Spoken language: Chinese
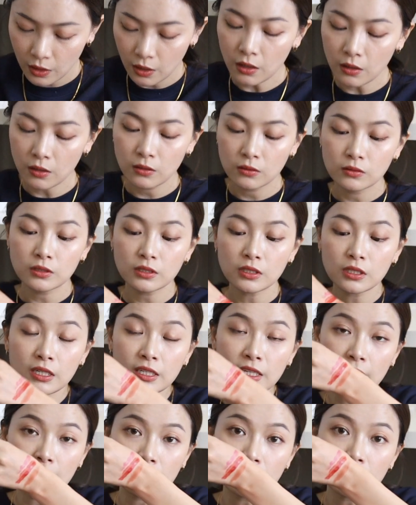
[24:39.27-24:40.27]
哦，这
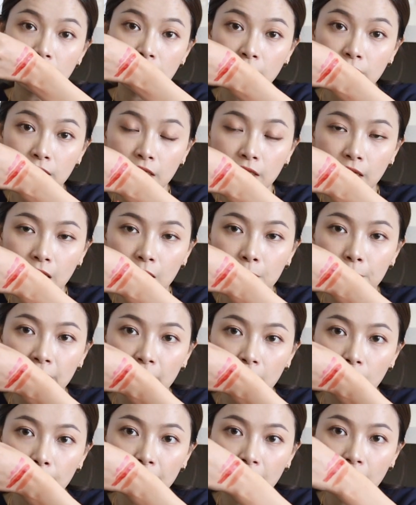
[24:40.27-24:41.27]
个颜色很像刚刚
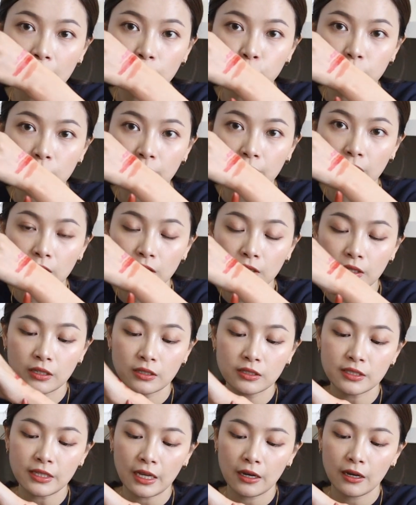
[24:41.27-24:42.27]
p 丽佩拉 p l 唇膏的那
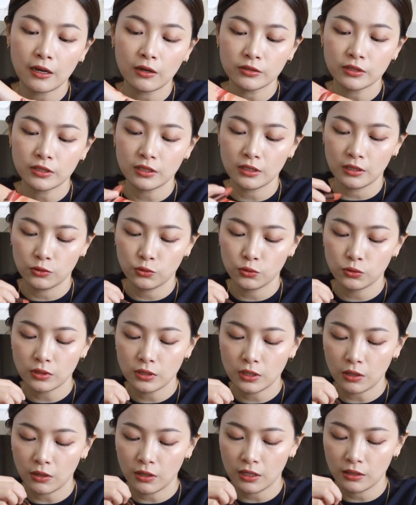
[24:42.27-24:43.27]
个三号色，就
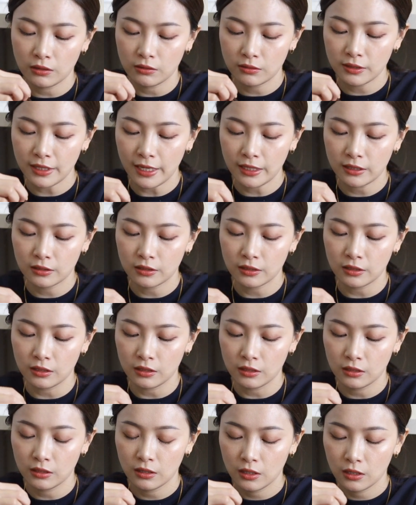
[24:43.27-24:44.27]
是那种很淡
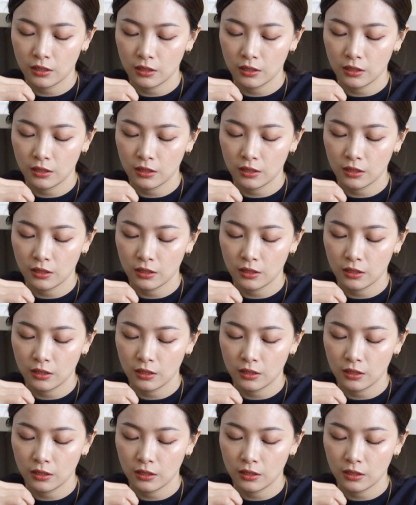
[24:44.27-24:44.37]
的